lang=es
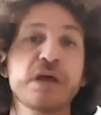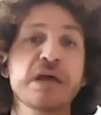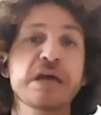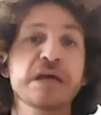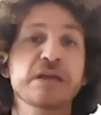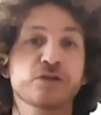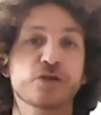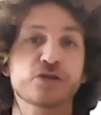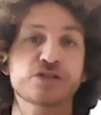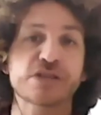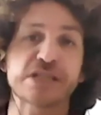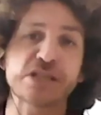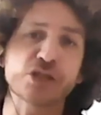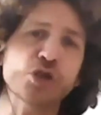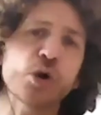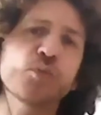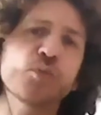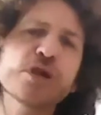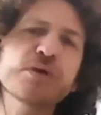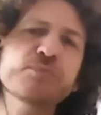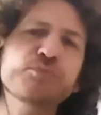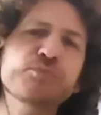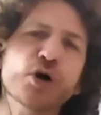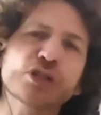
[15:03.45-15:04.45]
Entonces eso es
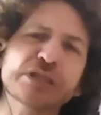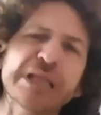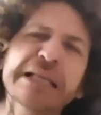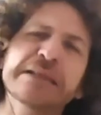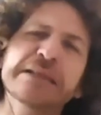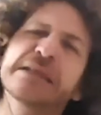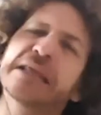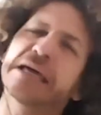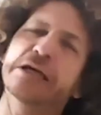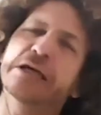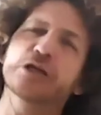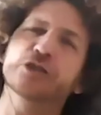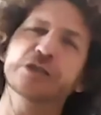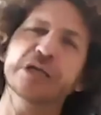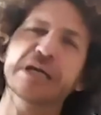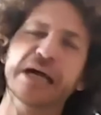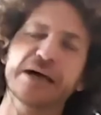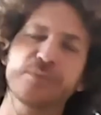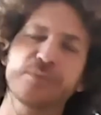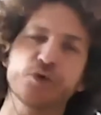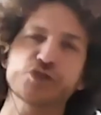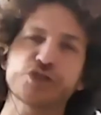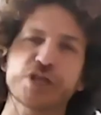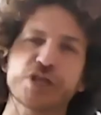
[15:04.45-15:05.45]
muy importante que lo
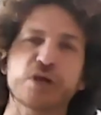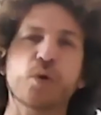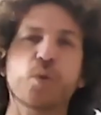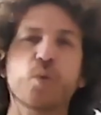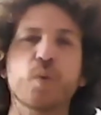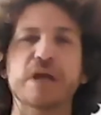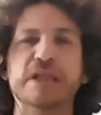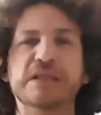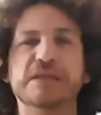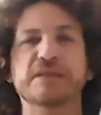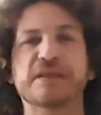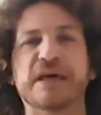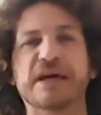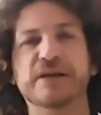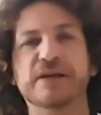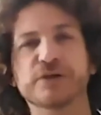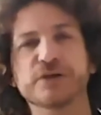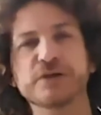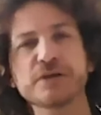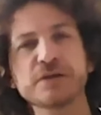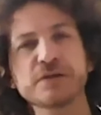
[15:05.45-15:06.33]
tengamos en cuenta, ¿no?